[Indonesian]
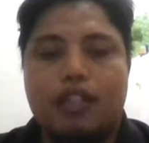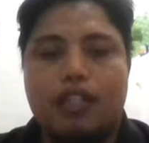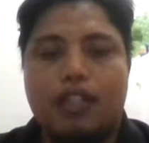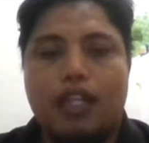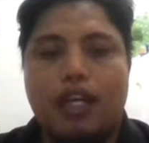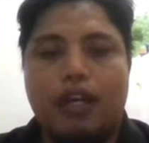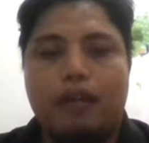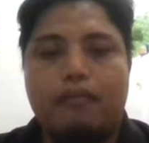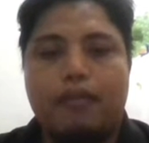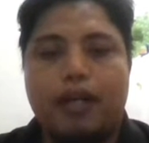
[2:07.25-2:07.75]

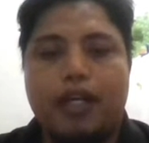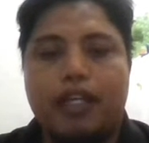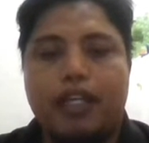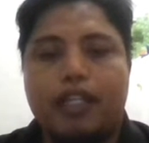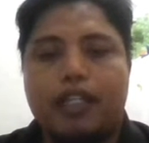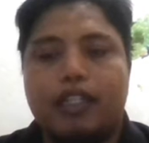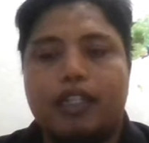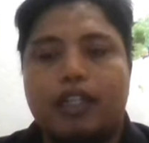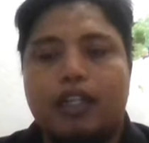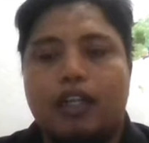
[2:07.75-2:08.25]
Nah,
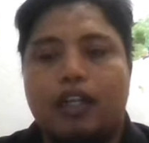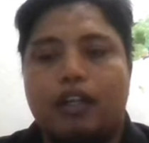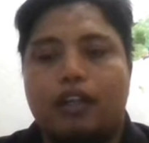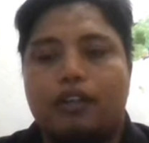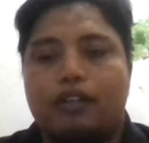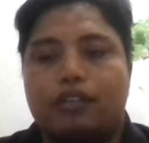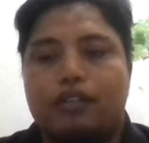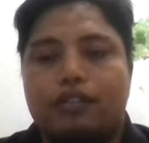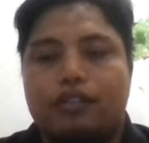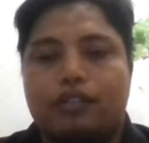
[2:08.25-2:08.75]
baik
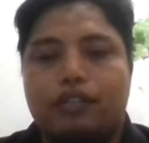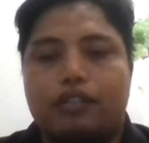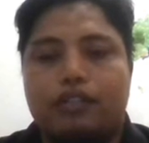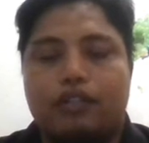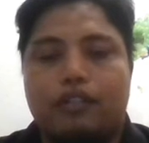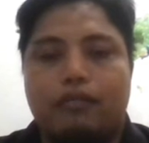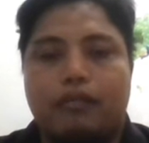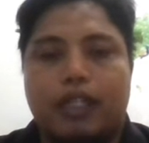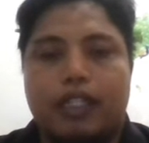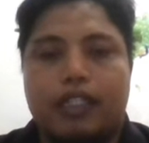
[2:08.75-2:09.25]

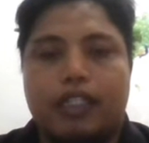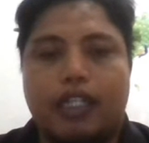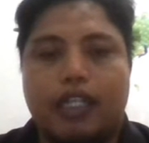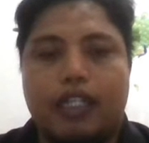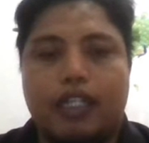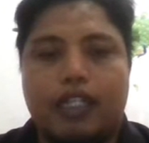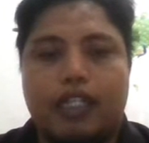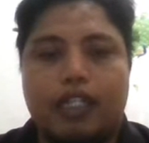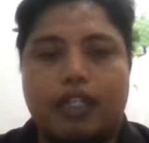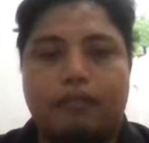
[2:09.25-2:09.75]
untuk
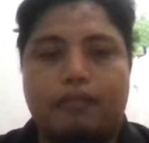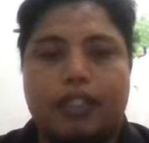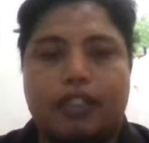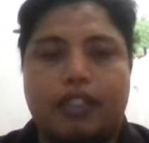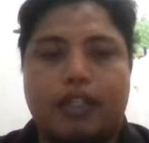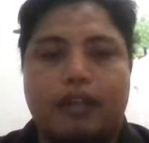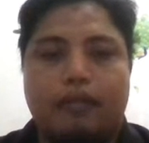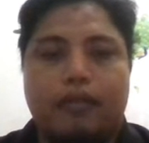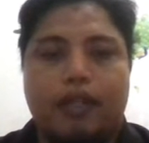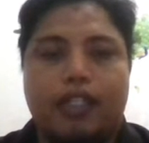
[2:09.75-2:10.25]
materi yang
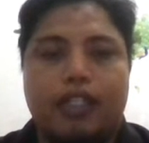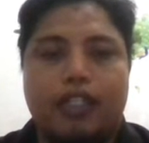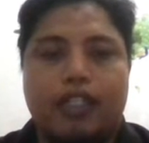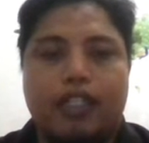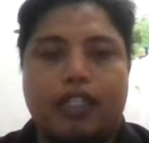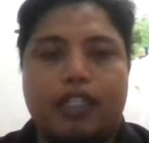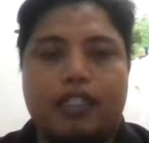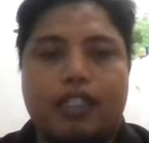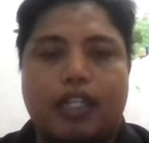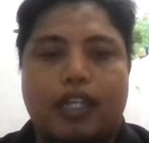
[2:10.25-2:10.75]
pertama
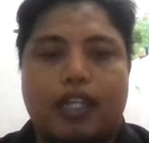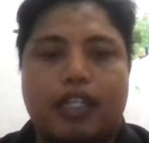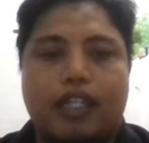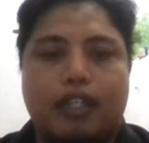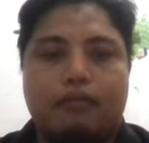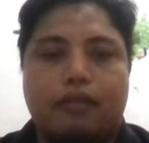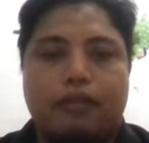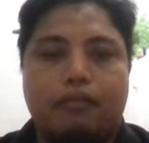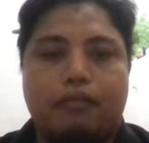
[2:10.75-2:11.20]
ini saya akan